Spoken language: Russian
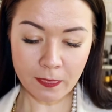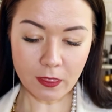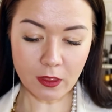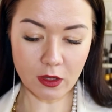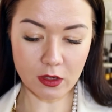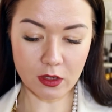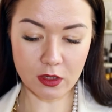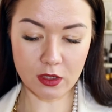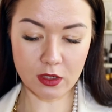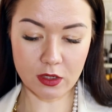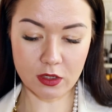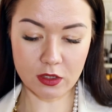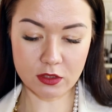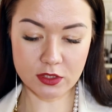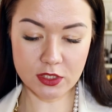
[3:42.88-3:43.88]
10
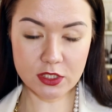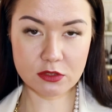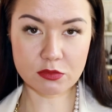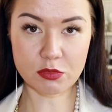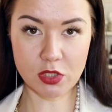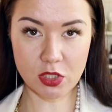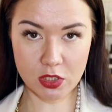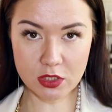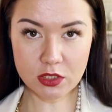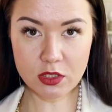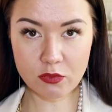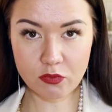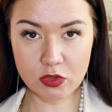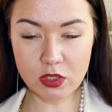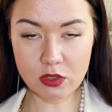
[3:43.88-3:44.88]
а,
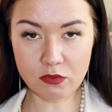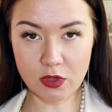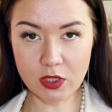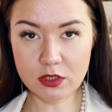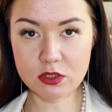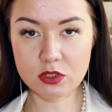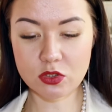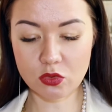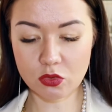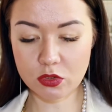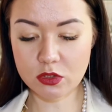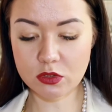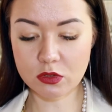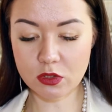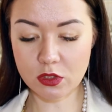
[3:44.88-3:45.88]
миллилитров от Ливан
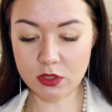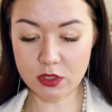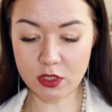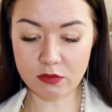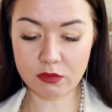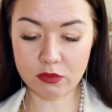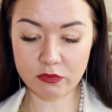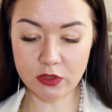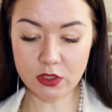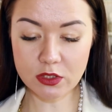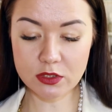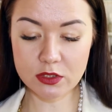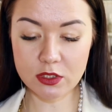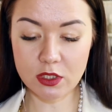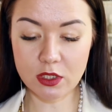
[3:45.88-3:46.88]
стоит, или travel
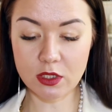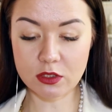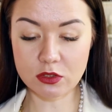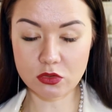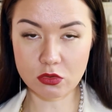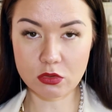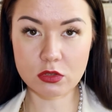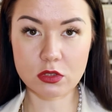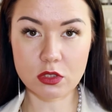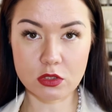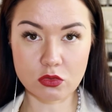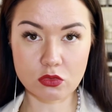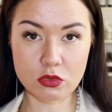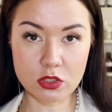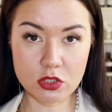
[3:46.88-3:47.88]
версия стоит
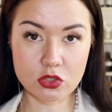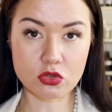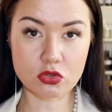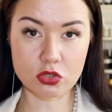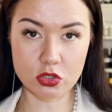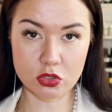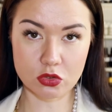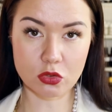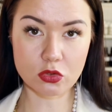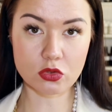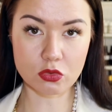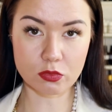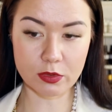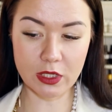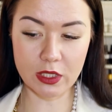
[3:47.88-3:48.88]
1600
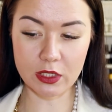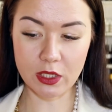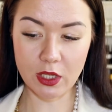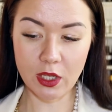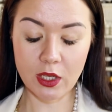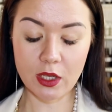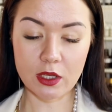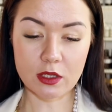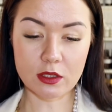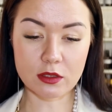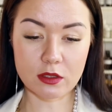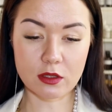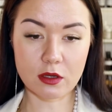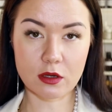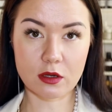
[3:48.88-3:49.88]
рублей.
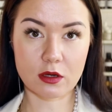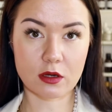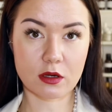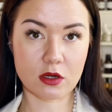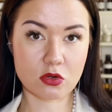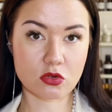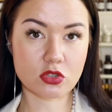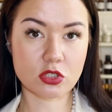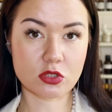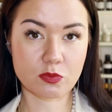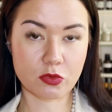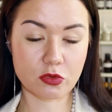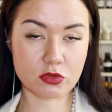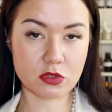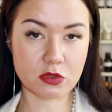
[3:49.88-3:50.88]
Это хороший
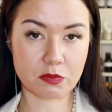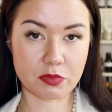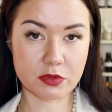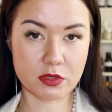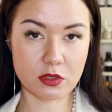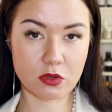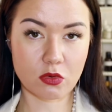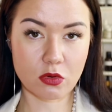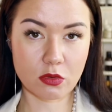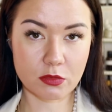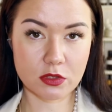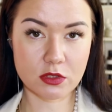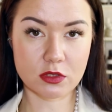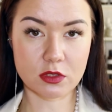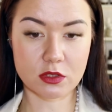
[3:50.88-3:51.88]
способ
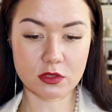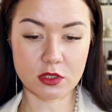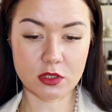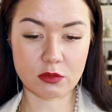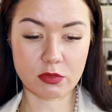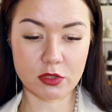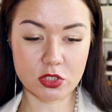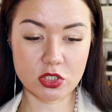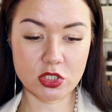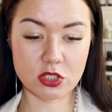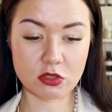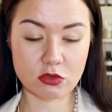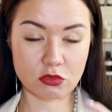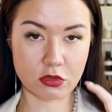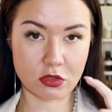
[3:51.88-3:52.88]
познакомиться за,
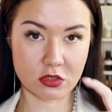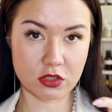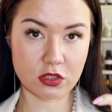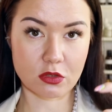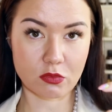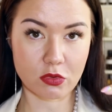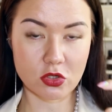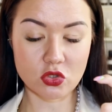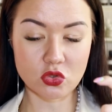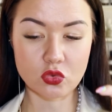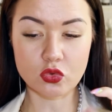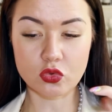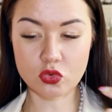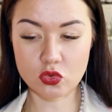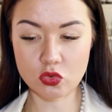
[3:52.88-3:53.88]
небольшую за
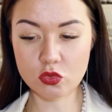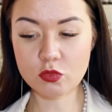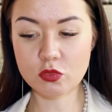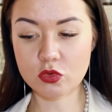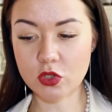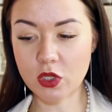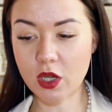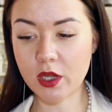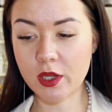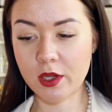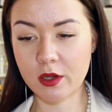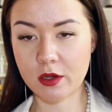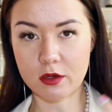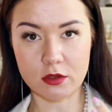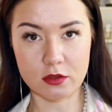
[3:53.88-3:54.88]
небольшую сумму да,
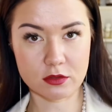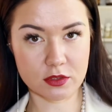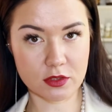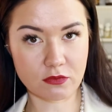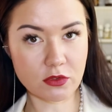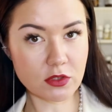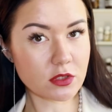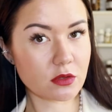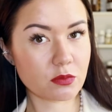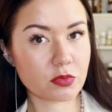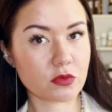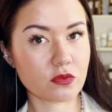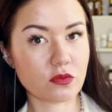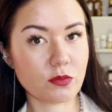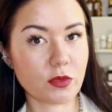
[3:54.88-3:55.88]
э, с новинкой
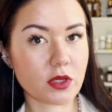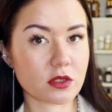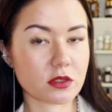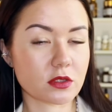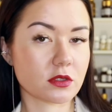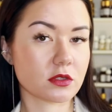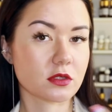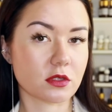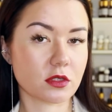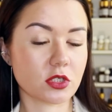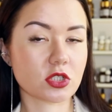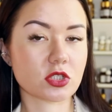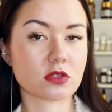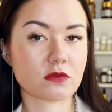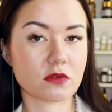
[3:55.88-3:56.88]
парфюмерной, это
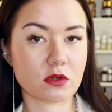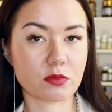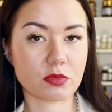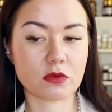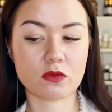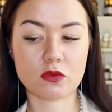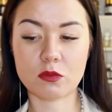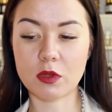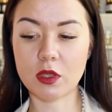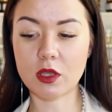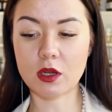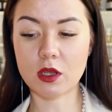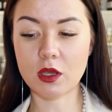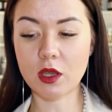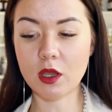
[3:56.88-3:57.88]
нишевая
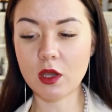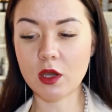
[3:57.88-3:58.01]
парфюмерия,